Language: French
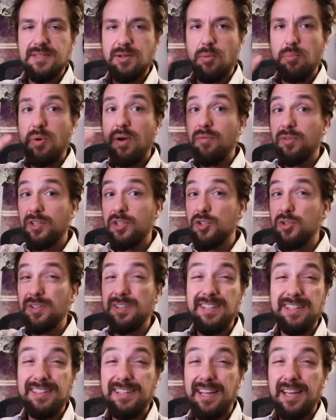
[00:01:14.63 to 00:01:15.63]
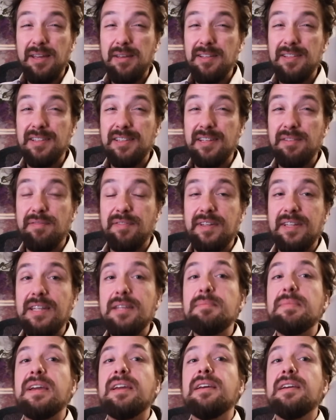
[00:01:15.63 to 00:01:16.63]
on peut avoir déjà une idée très
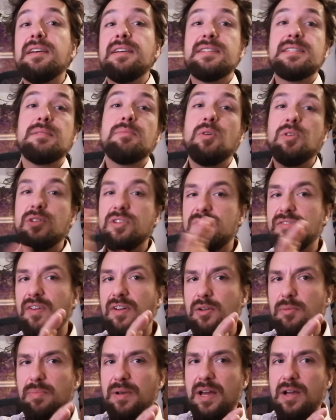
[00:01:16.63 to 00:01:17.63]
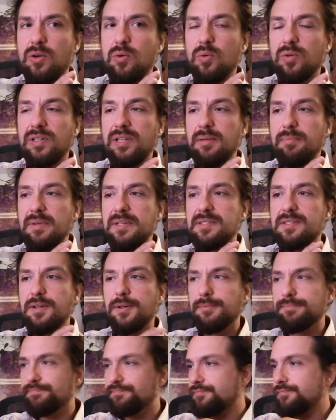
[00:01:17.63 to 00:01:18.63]
définie, mais c'est bon de se faire le plan à côté parce
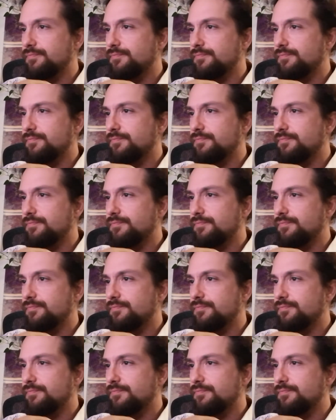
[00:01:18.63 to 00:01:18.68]
que